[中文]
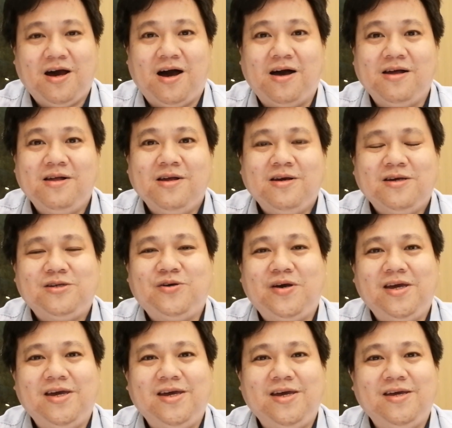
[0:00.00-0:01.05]
啊，所
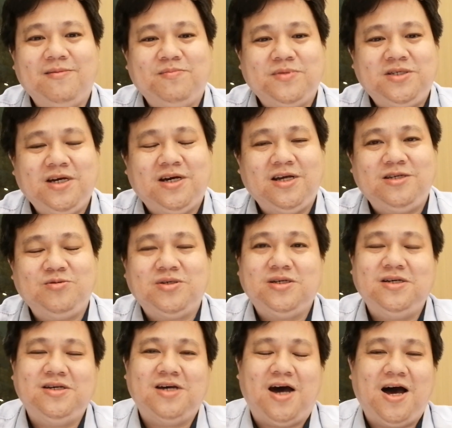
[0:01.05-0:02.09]
以这个就
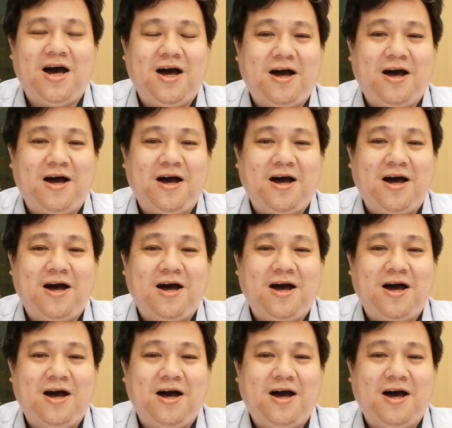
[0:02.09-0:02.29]
是